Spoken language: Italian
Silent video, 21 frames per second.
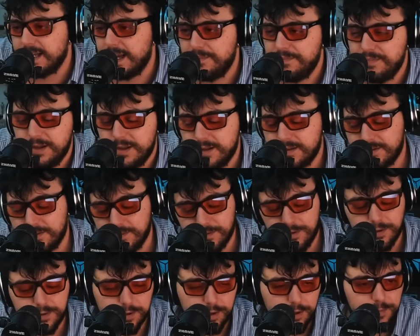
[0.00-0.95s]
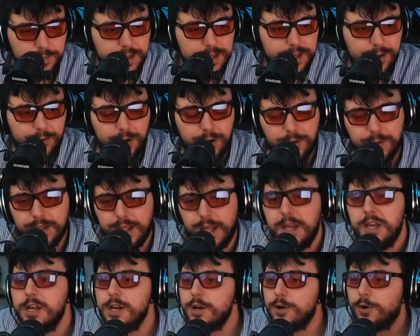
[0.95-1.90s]
sub, adesso non lo so, quello non
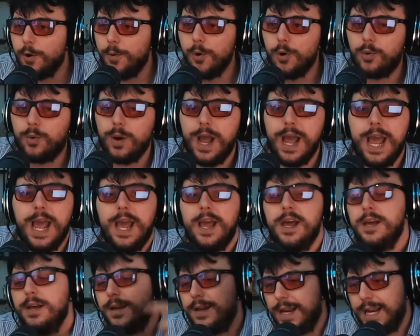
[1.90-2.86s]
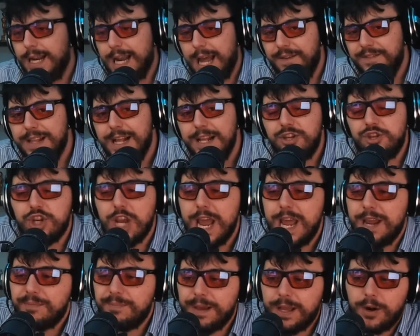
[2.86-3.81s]
Comunque è eh, in live dal
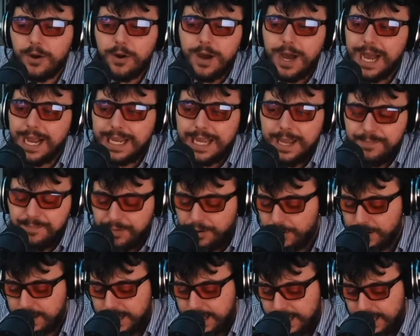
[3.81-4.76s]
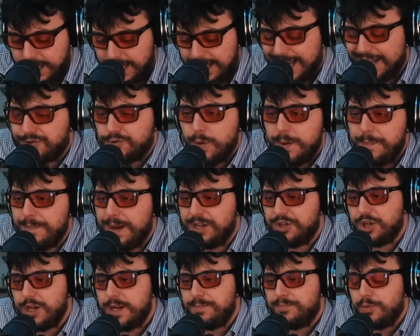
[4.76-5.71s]
Cerbero a che poi la sua
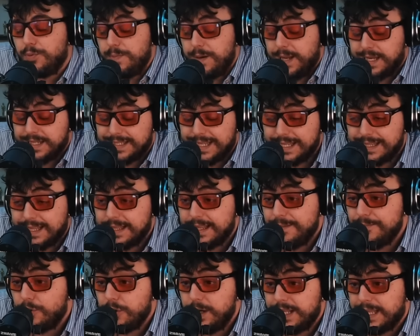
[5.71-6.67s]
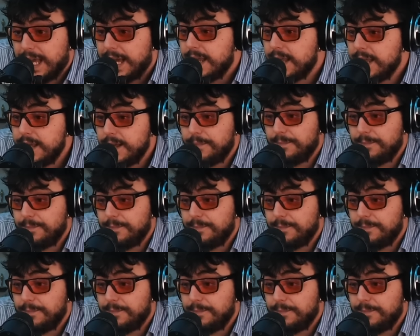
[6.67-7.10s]
immagine in pubblica è stata demolita.